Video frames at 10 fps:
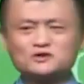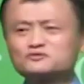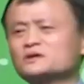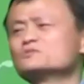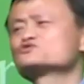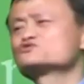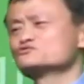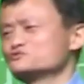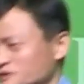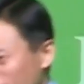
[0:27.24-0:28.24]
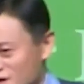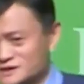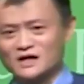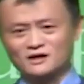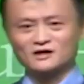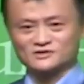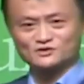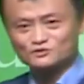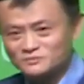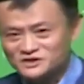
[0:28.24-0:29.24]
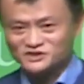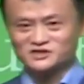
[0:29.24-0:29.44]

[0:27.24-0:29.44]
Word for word: 他说他们数学太差，考试都没